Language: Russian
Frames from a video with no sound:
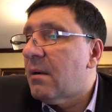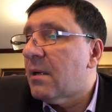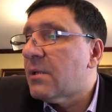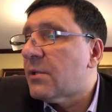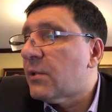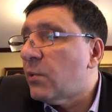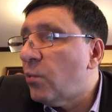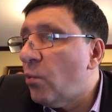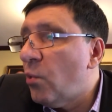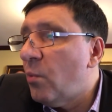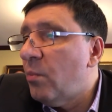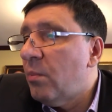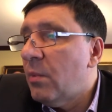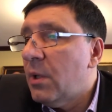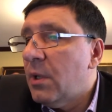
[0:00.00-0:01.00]

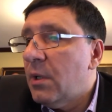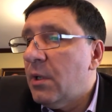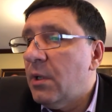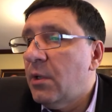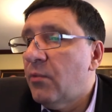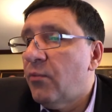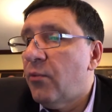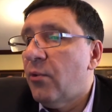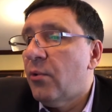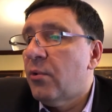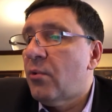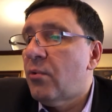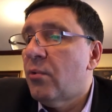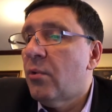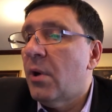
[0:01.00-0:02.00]
козлом и
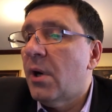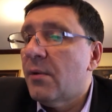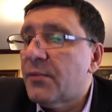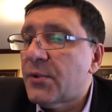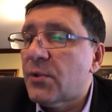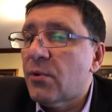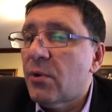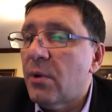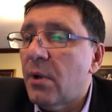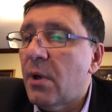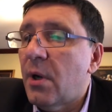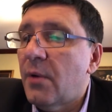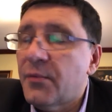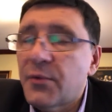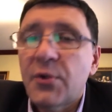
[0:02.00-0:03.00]
волку овцой?
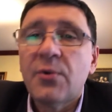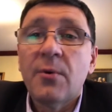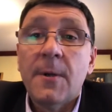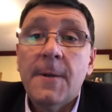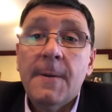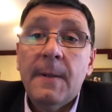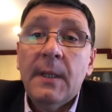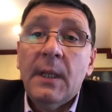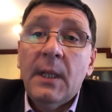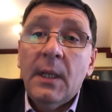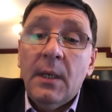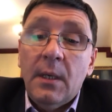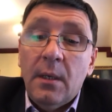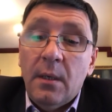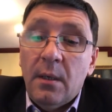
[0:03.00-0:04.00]
овцой?
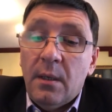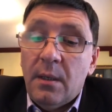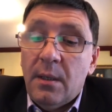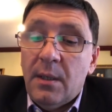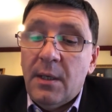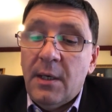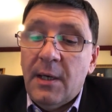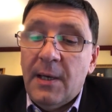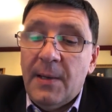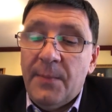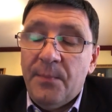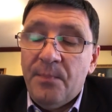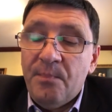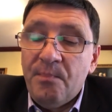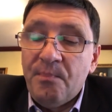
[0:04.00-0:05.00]
А,
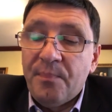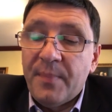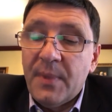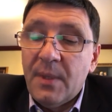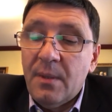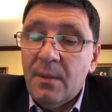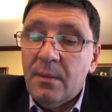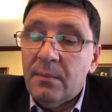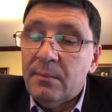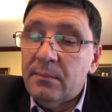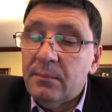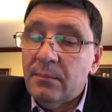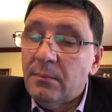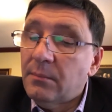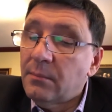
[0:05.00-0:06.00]

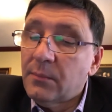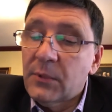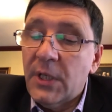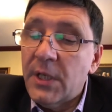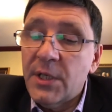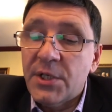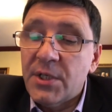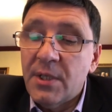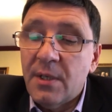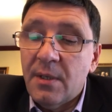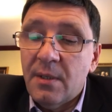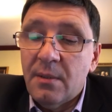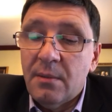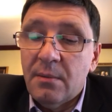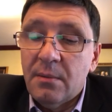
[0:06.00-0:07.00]

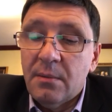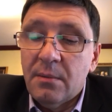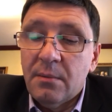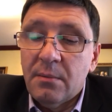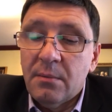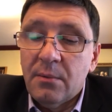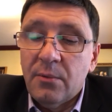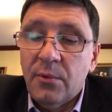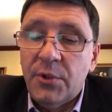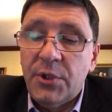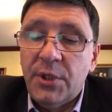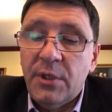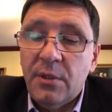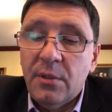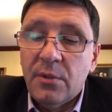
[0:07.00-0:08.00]
конечно,
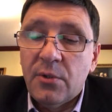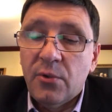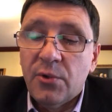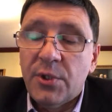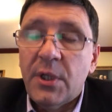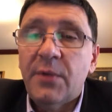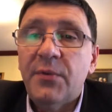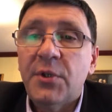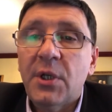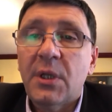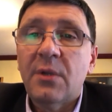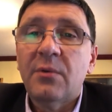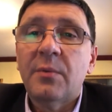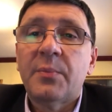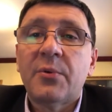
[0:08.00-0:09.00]
очень сложно отвечать
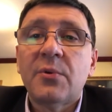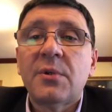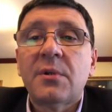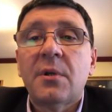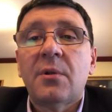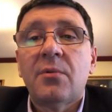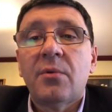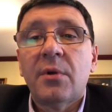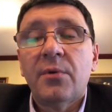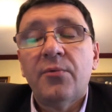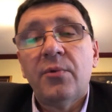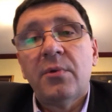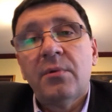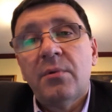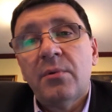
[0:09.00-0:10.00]
на вопрос, который
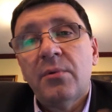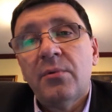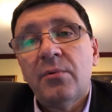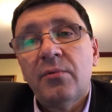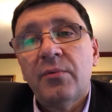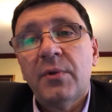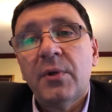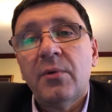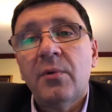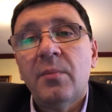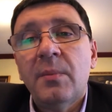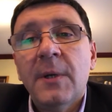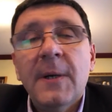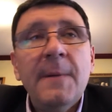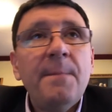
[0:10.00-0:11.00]
вот ну, в
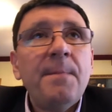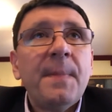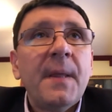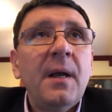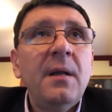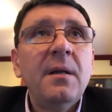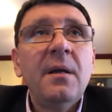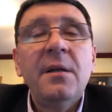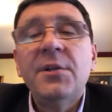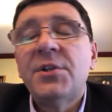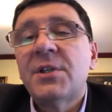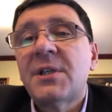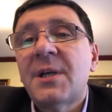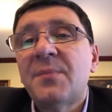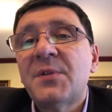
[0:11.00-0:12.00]
таком
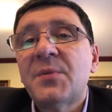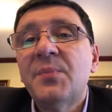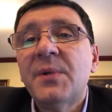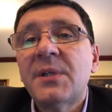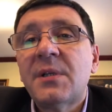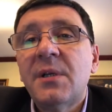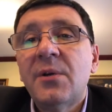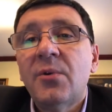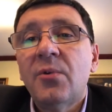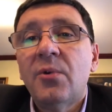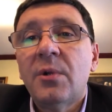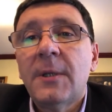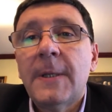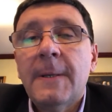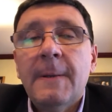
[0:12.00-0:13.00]
аллегорическом смысле
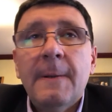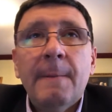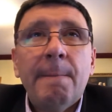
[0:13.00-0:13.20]
он